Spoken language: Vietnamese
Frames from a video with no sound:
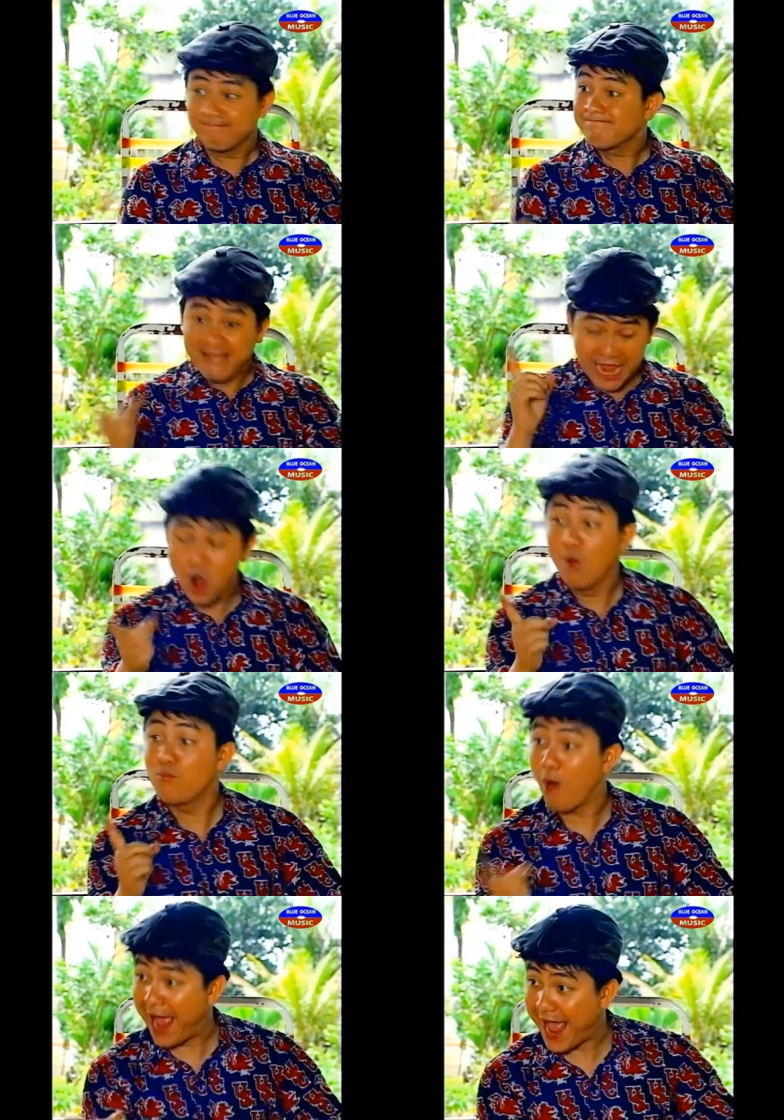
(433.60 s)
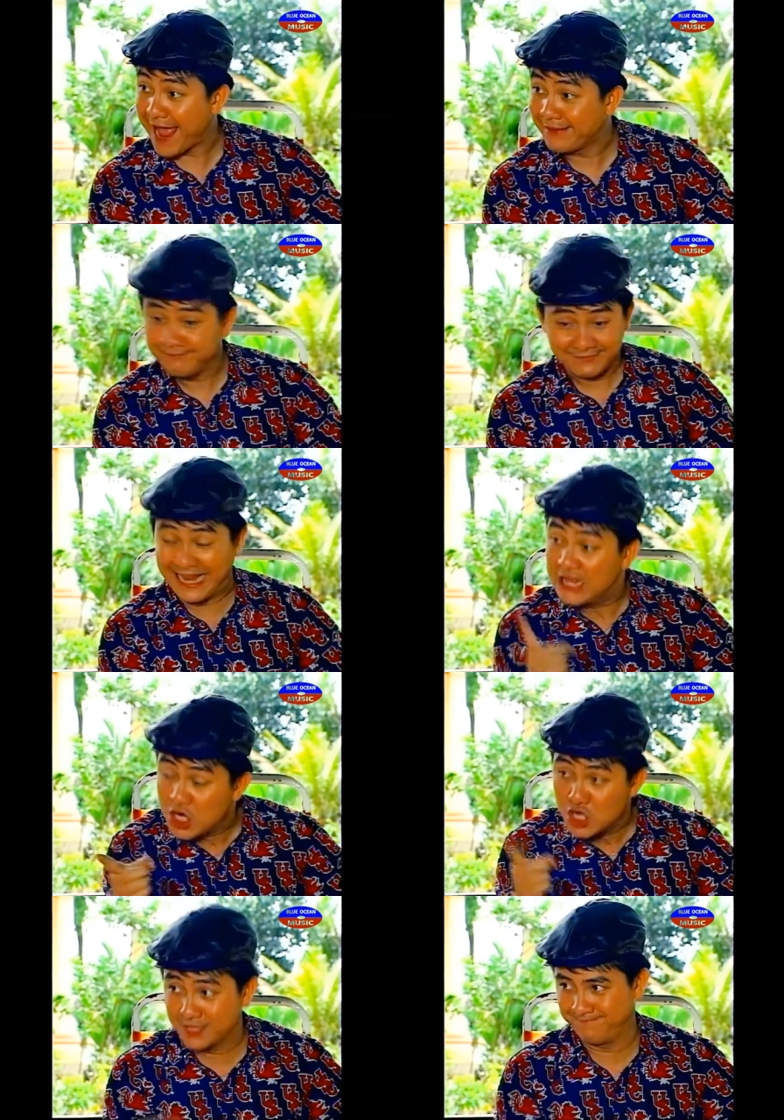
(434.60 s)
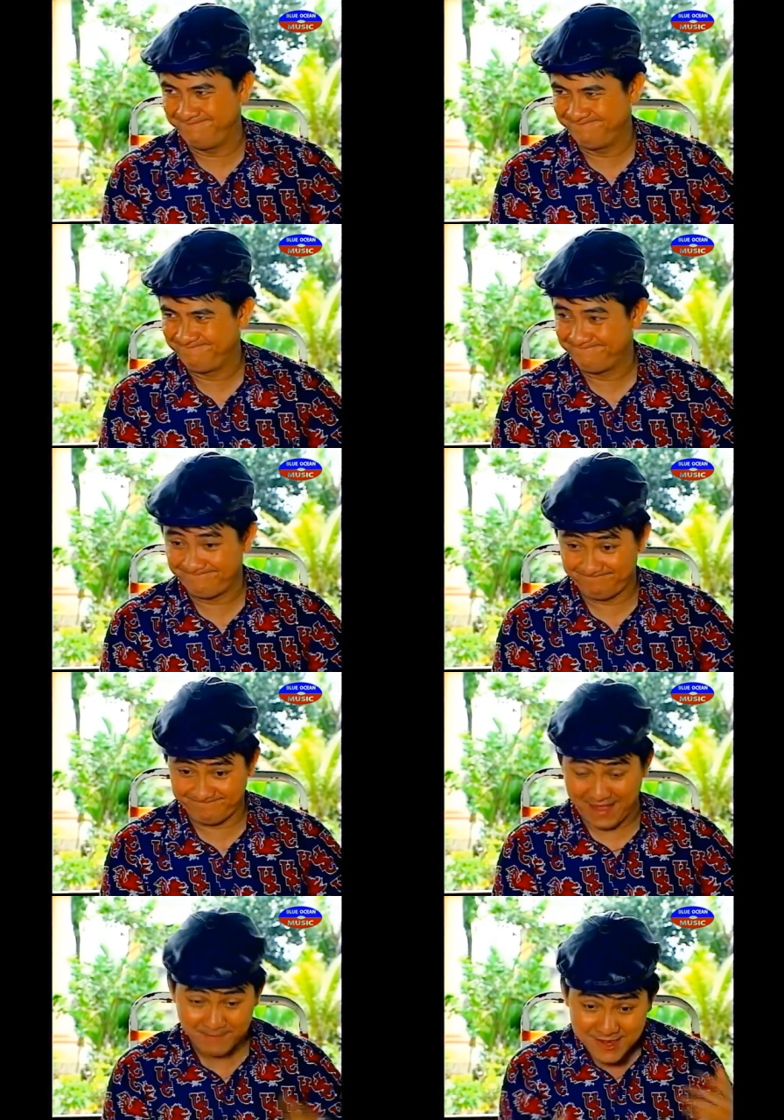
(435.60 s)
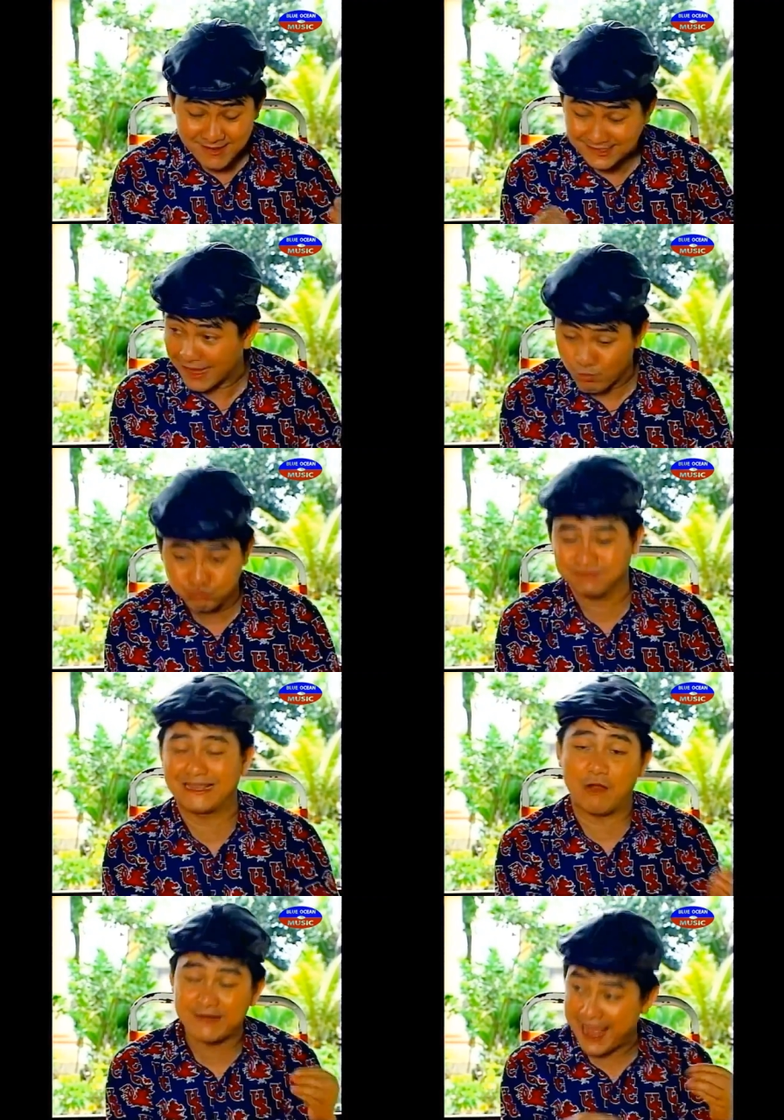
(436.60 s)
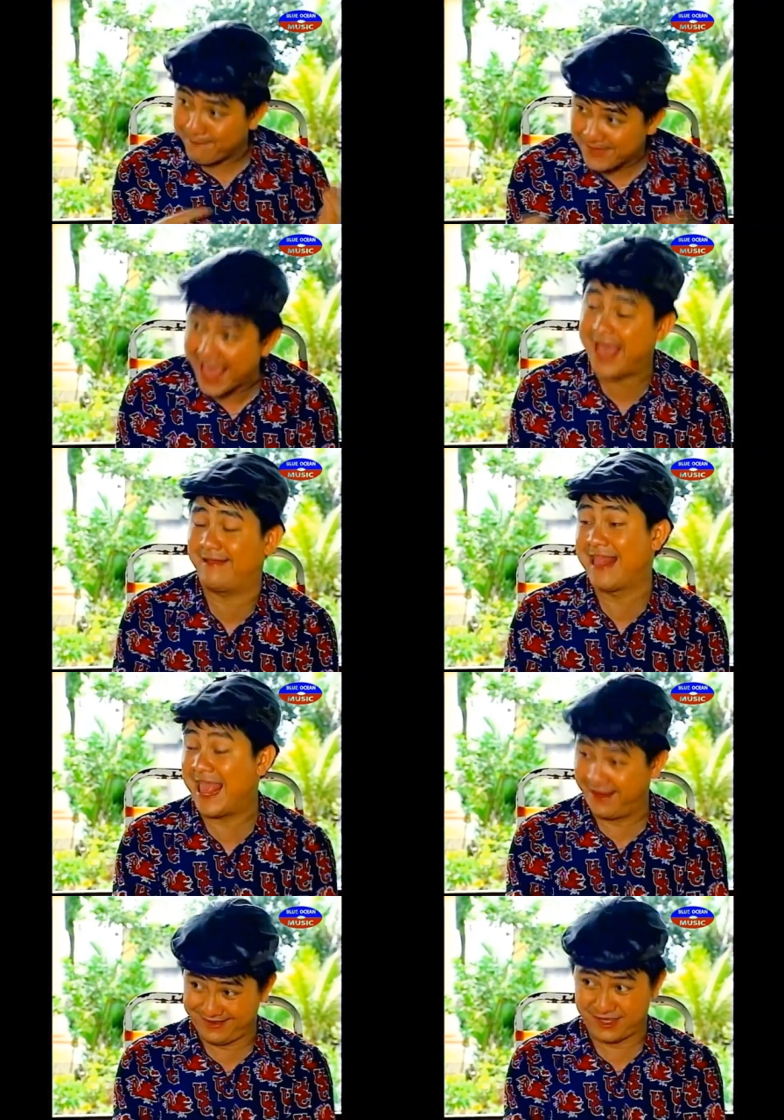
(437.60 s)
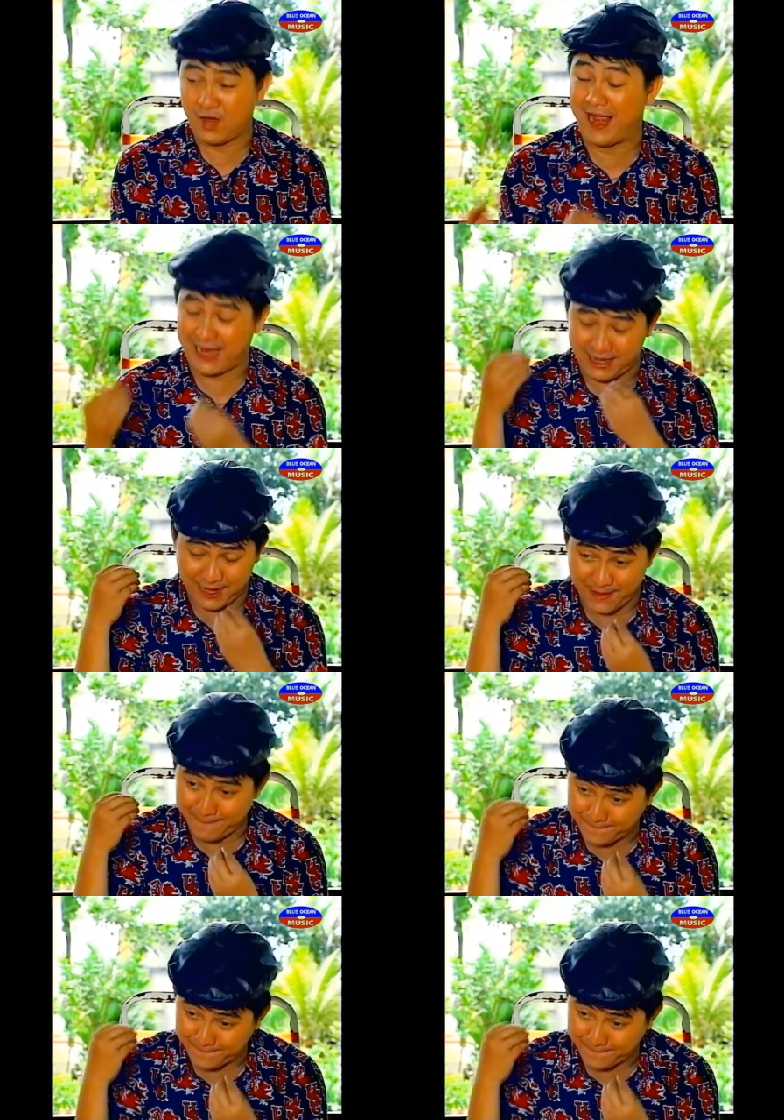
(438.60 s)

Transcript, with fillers: Ngày hôm qua tao lãnh lương. À, lãnh lương xong tao đem về liền trước mặt bả một cái